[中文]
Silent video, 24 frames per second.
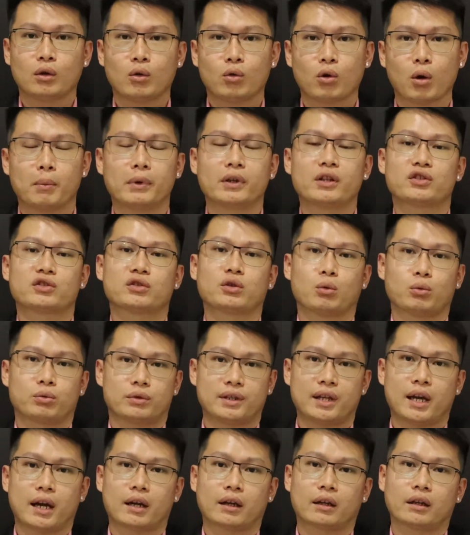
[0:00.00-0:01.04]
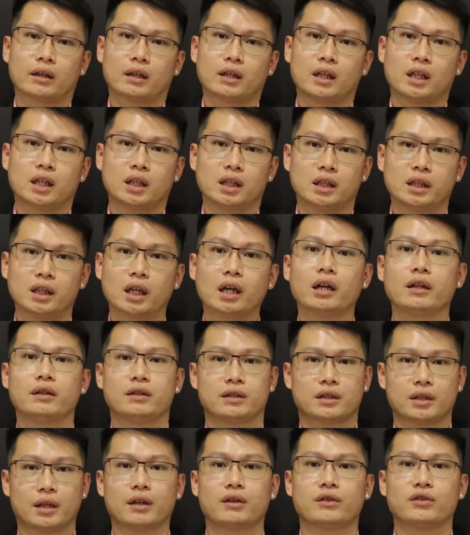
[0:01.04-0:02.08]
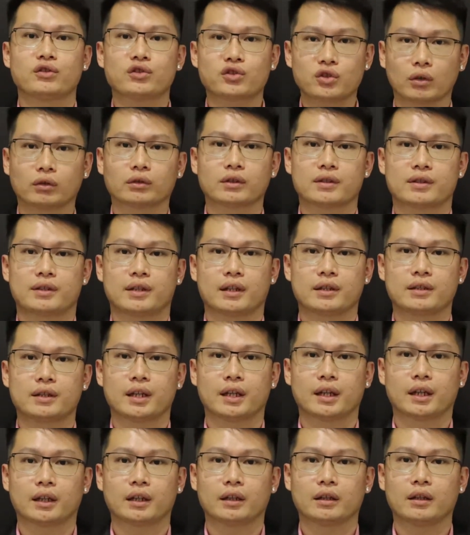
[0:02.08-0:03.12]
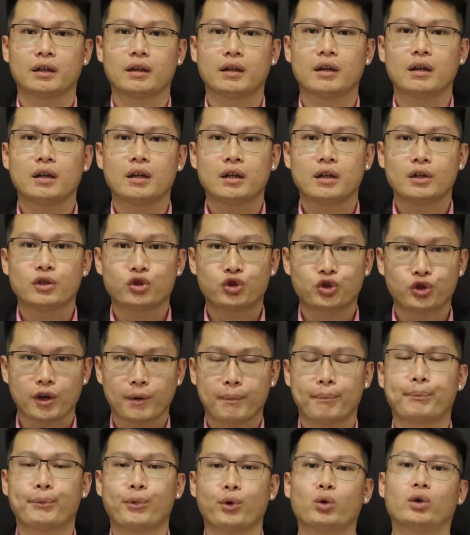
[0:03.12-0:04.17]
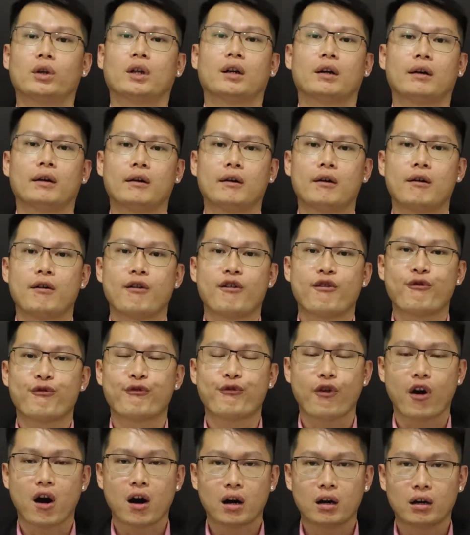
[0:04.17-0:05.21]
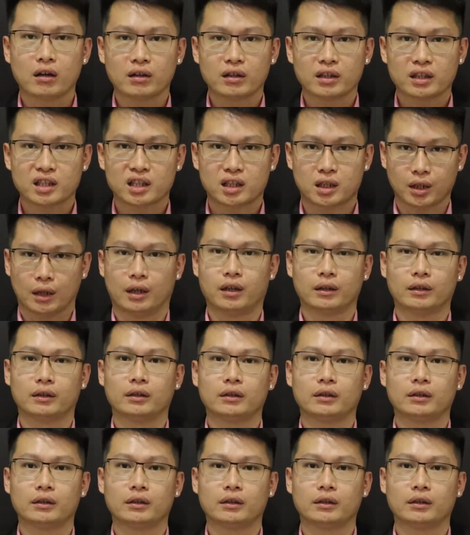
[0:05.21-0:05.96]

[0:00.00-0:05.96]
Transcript: 我们的首相以很很重的心情宣布了封城，